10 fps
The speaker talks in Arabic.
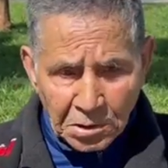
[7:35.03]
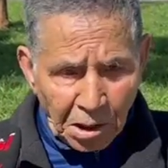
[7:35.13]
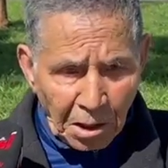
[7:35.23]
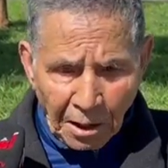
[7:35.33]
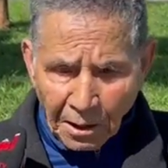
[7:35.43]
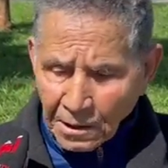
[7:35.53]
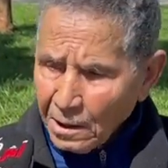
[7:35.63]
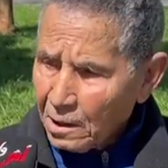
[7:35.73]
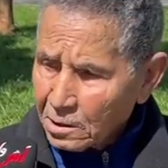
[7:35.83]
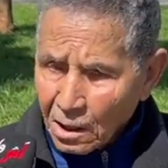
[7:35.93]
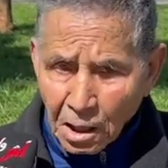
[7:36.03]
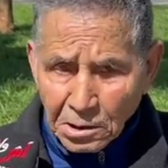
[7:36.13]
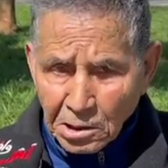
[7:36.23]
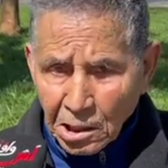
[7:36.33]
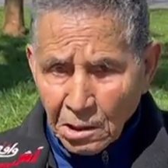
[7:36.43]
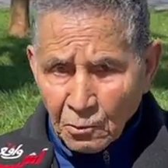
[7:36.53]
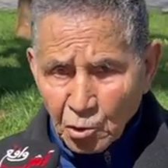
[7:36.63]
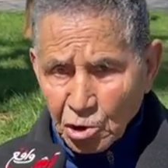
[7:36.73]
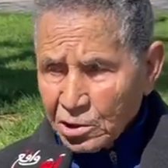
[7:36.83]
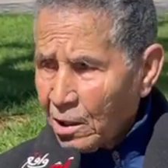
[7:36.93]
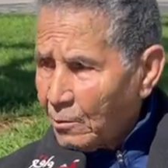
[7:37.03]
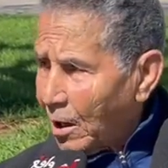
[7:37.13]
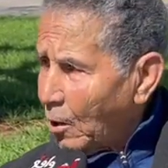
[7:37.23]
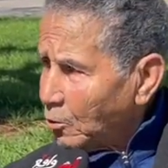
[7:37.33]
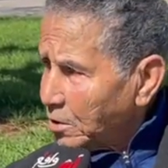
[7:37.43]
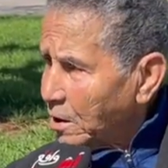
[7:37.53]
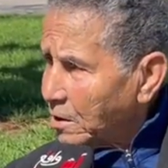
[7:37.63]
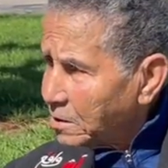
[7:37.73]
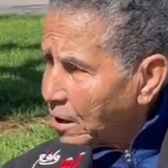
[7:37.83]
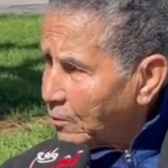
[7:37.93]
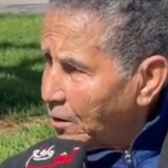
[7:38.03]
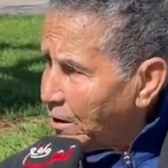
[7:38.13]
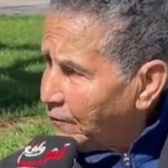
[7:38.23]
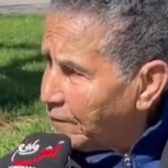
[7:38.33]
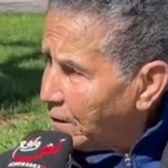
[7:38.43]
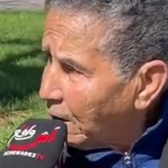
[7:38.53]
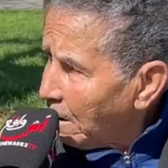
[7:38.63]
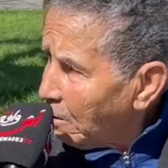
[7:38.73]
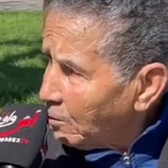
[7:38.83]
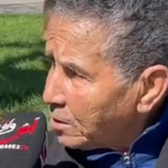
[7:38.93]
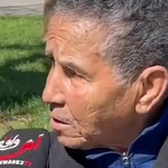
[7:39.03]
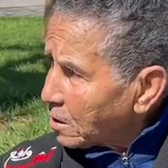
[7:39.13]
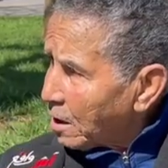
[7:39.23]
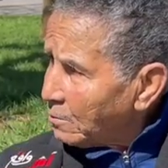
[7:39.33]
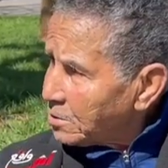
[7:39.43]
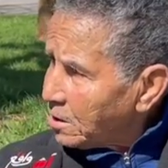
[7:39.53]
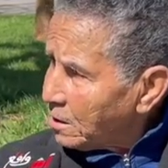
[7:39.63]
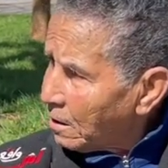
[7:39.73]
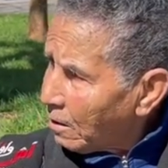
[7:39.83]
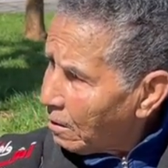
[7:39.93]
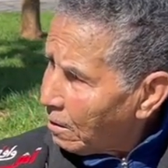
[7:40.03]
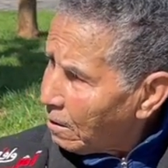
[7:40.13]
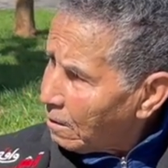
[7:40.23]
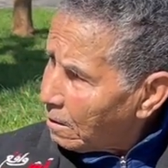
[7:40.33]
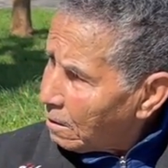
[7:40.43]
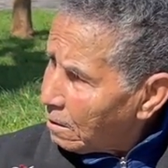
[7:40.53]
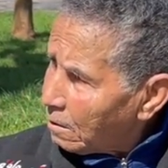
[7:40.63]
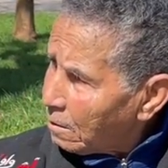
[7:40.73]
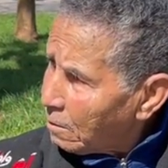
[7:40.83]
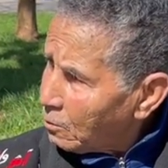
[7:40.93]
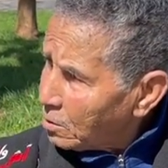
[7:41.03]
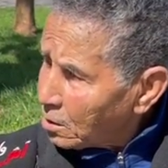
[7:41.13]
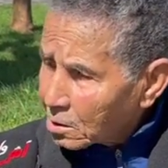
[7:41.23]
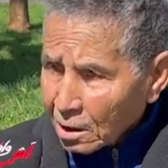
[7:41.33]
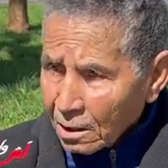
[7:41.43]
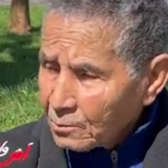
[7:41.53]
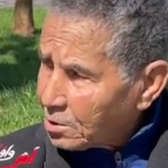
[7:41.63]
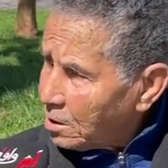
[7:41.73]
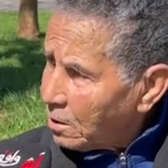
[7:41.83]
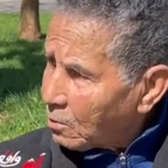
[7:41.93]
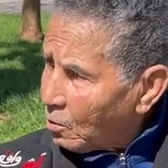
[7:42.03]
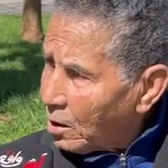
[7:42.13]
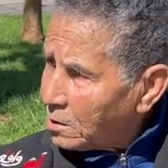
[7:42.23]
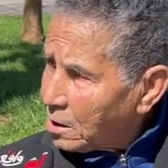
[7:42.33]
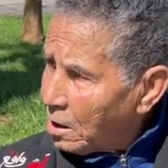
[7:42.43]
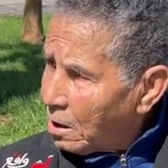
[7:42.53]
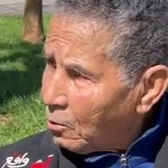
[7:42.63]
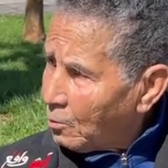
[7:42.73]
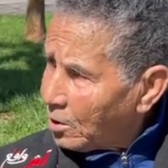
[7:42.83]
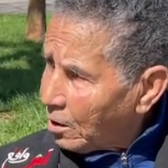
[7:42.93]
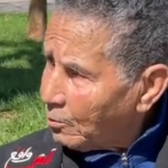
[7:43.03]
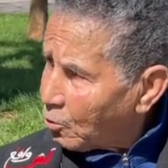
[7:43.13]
ديال الرياضه ديال المجتمع وديال الدرب اللي فيه الوداد راه المدينه الوداد راه المدينه كلها ديالها والمغرب